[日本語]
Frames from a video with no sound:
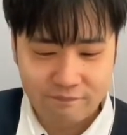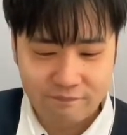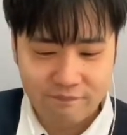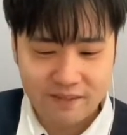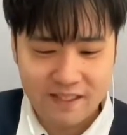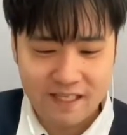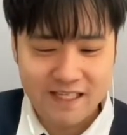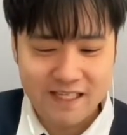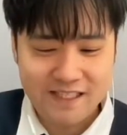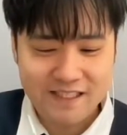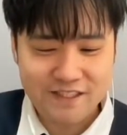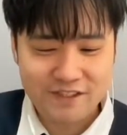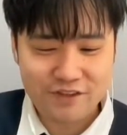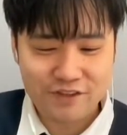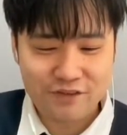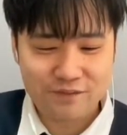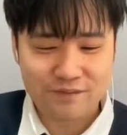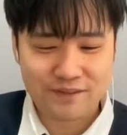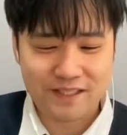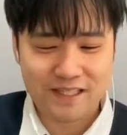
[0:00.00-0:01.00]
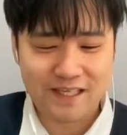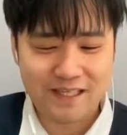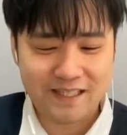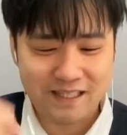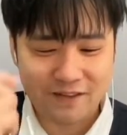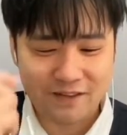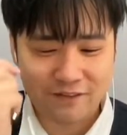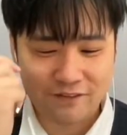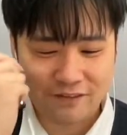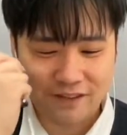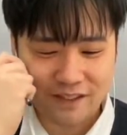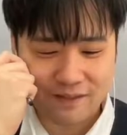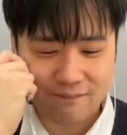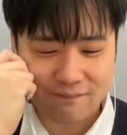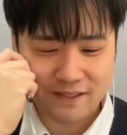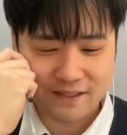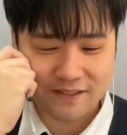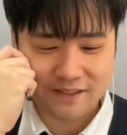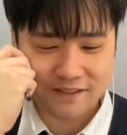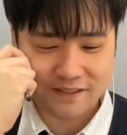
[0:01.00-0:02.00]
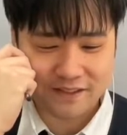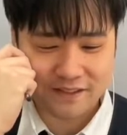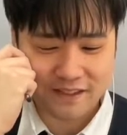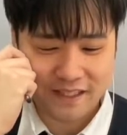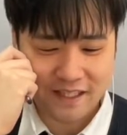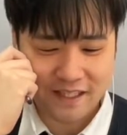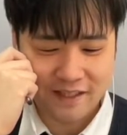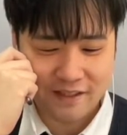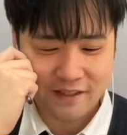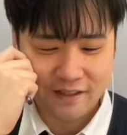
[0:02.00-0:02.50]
大丈夫かいな、こんなパズルして。